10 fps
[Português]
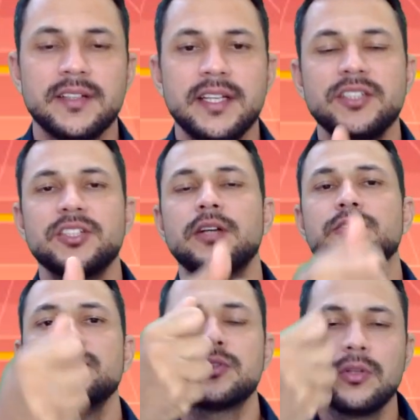vai retirar o
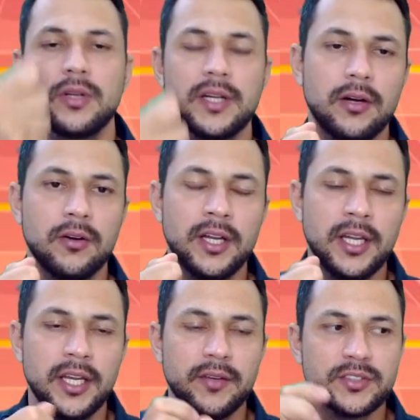extintor local
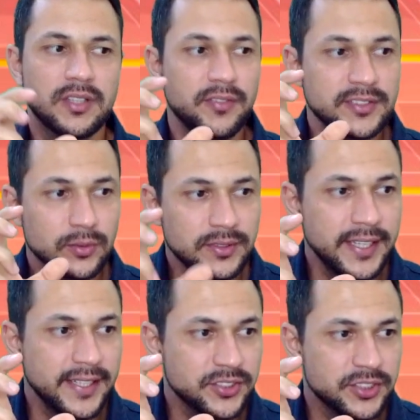e você vai fazer o
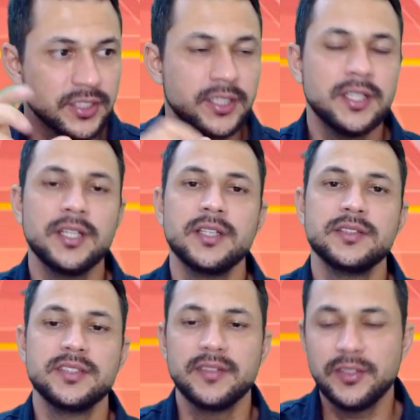teste.
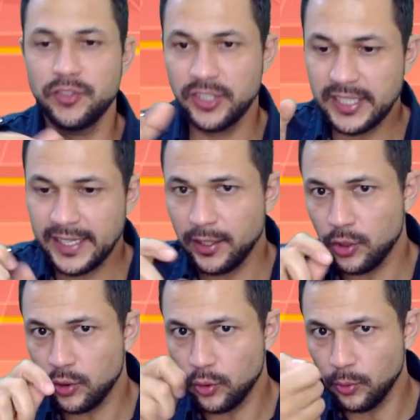Você vai tirar,
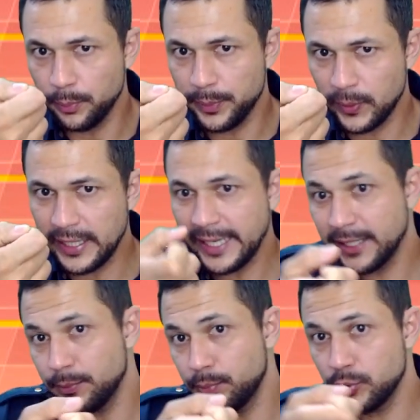romper o
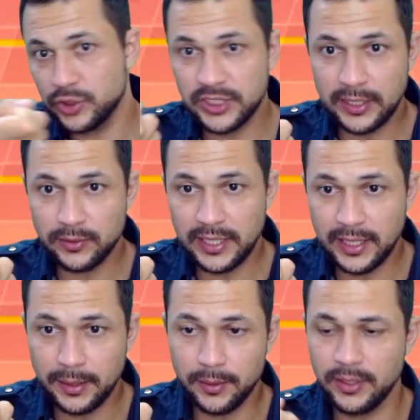lacre, puxar
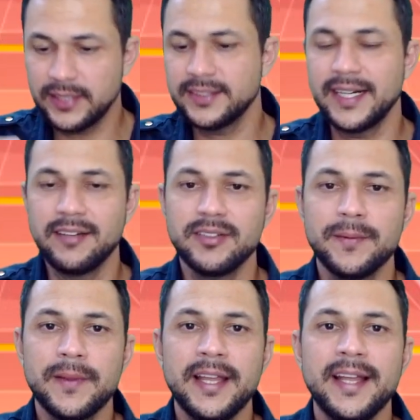a, a trava.
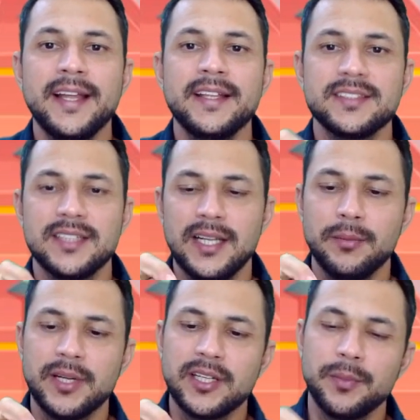Você,
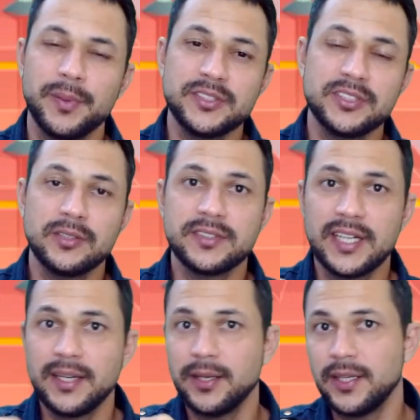lembrando que para tirar o,
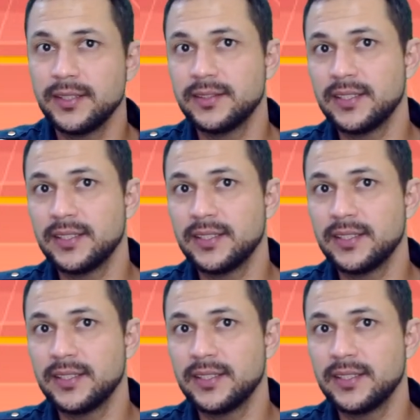a,